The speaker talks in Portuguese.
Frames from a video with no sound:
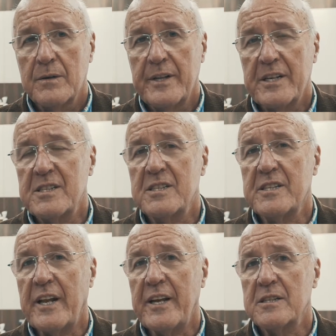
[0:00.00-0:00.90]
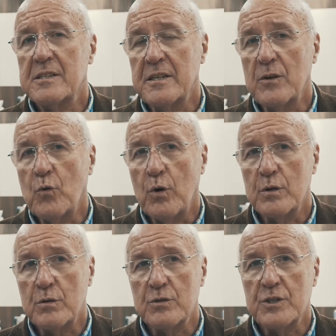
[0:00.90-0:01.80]
nesses três
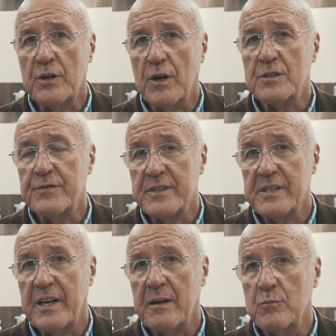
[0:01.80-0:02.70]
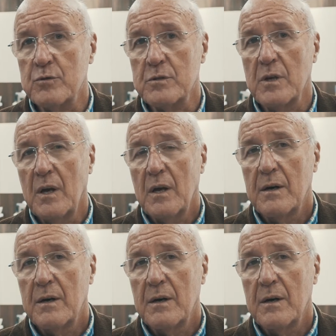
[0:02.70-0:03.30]
encontros que nós fizemos.